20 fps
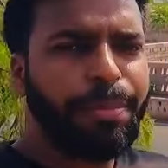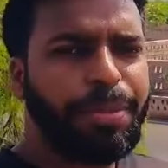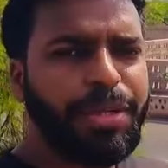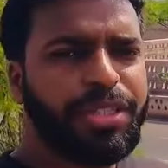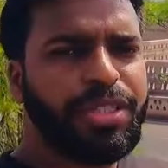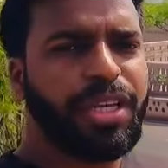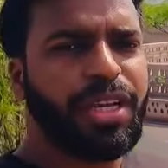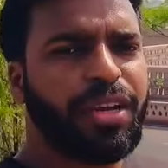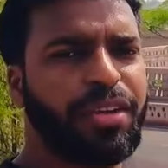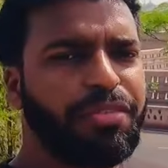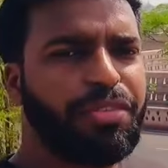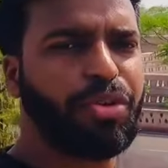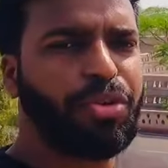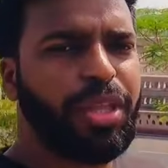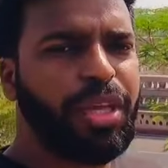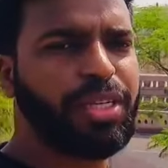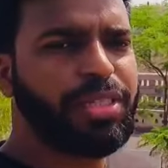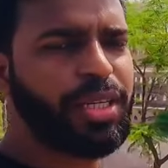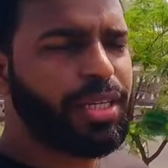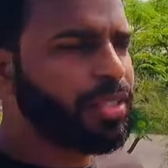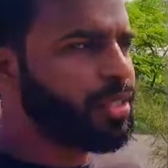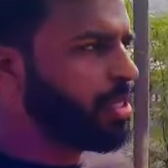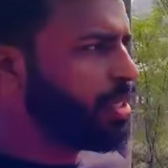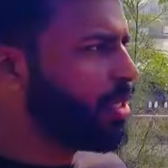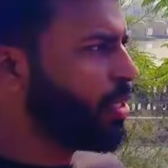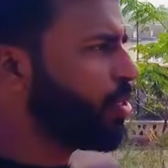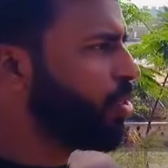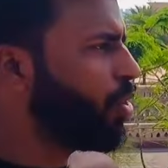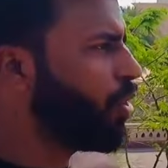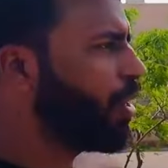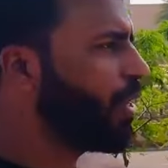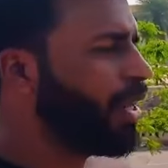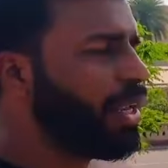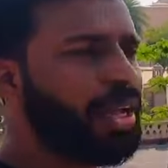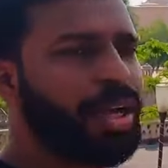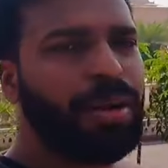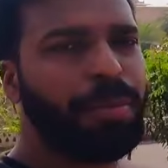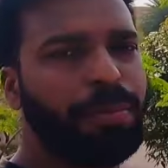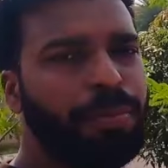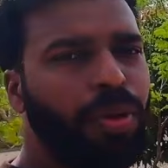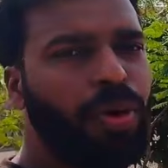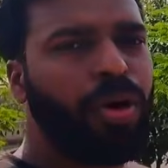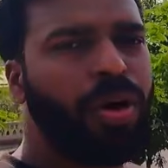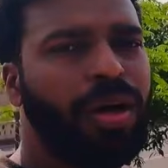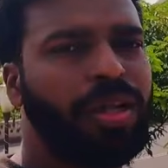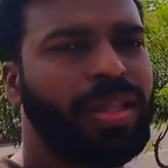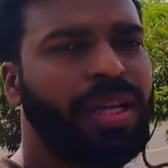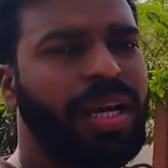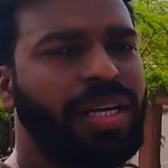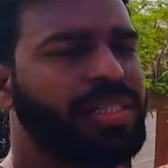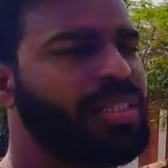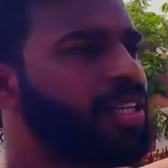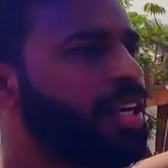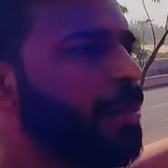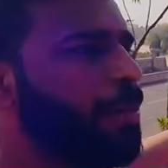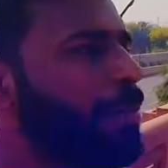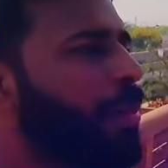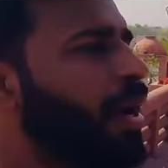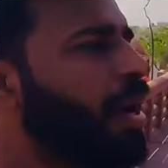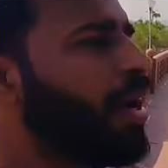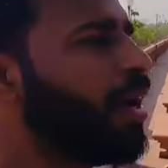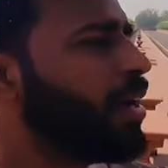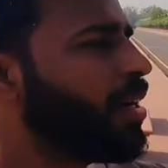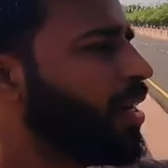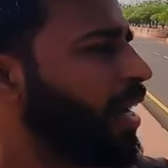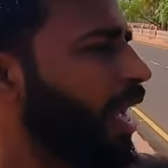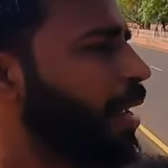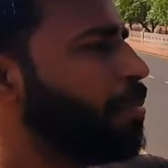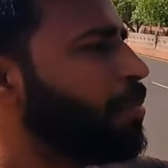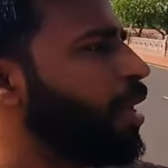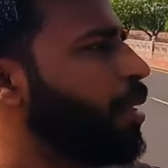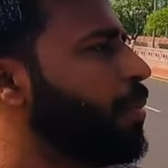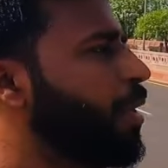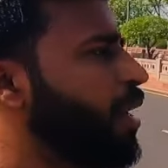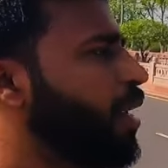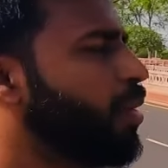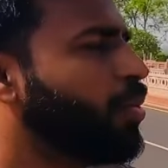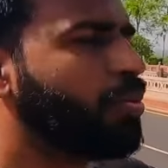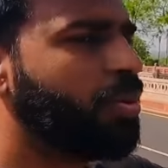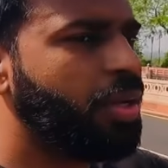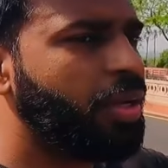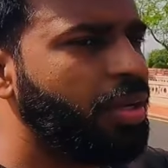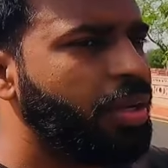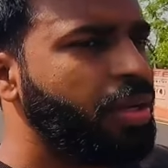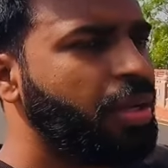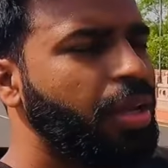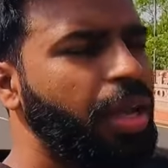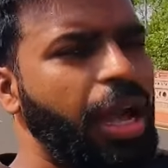आप पीछे का व्यू देख सकते हैं और यहाँ बहुत अच्छा पार्क टाइप का बना हुआ है